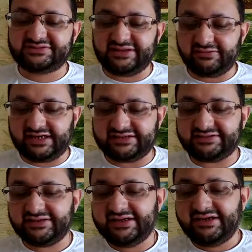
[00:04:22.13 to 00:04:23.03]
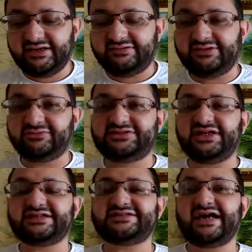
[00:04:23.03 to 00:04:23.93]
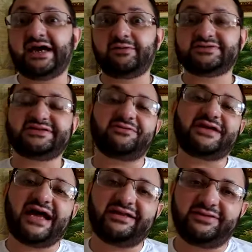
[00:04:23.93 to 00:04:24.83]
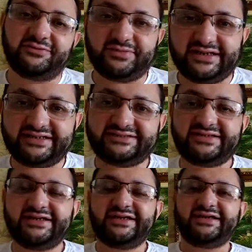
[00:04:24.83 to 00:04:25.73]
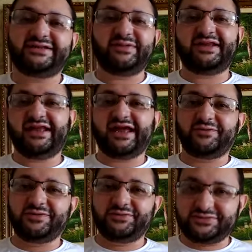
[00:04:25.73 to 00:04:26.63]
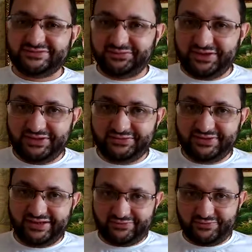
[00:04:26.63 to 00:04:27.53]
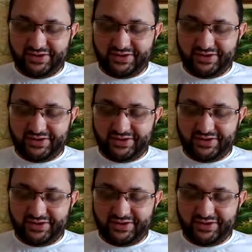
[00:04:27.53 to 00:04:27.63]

Né? Não chega a ser a água salgada do mar, e também nem água doce do rio, né? um meio termo aí.